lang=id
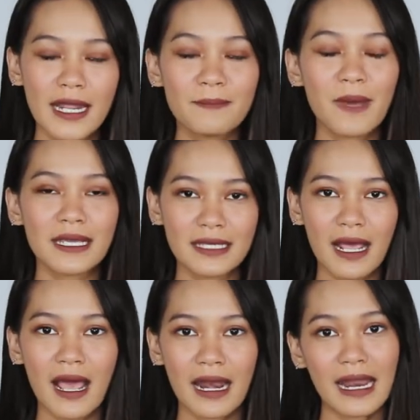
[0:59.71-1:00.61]
dan banyak
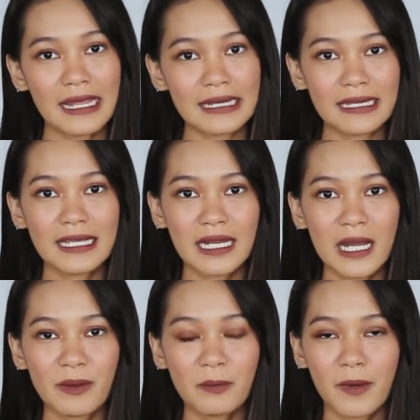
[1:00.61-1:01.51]
hal lainnya yang dapat